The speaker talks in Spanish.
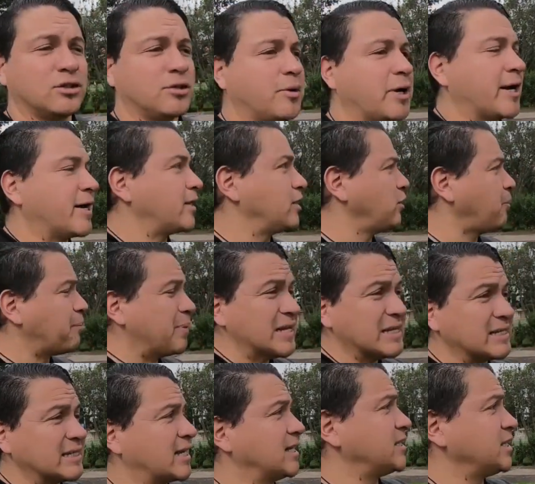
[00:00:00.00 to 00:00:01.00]
No, no
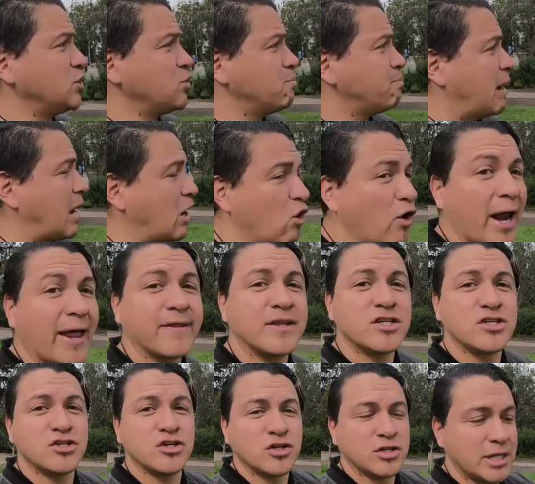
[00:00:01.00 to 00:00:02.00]
pienses que tiene un valor
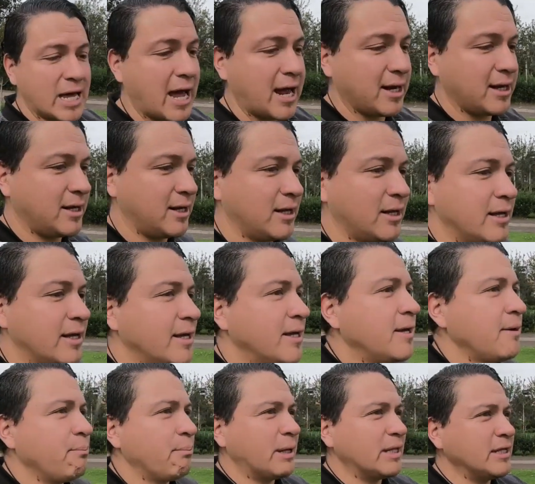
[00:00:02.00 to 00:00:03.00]
adicional
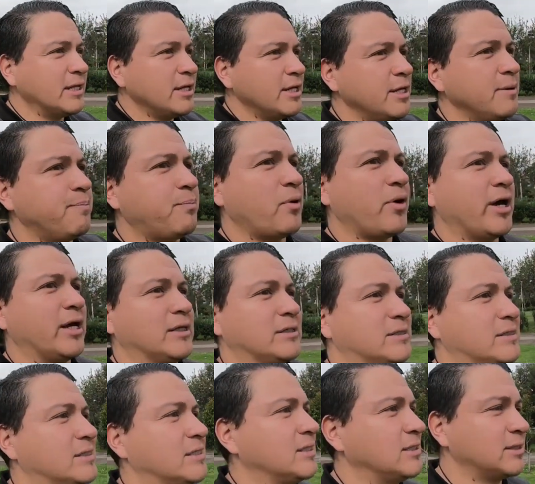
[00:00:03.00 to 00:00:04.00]
venir y
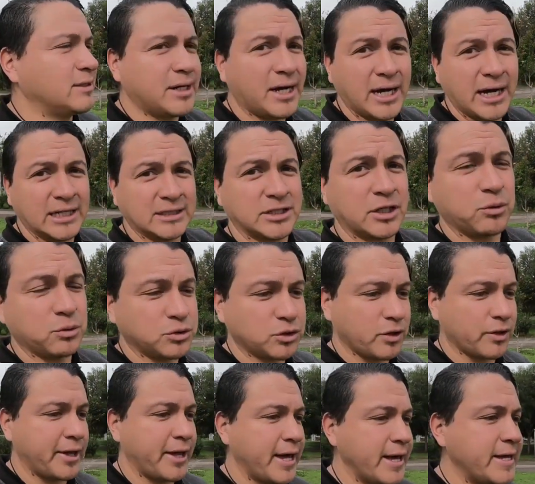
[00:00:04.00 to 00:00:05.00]
pues hacer
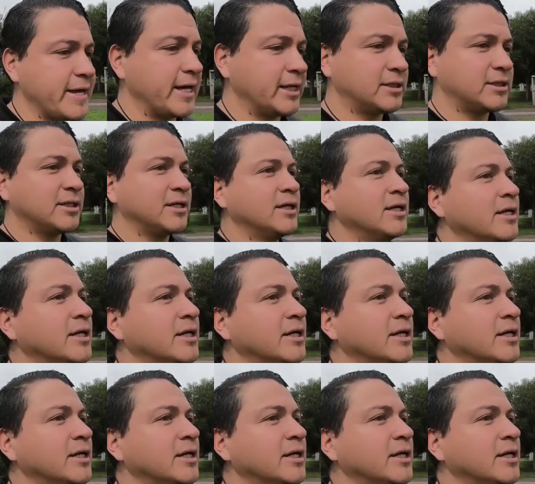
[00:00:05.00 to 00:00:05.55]
uso de ellas.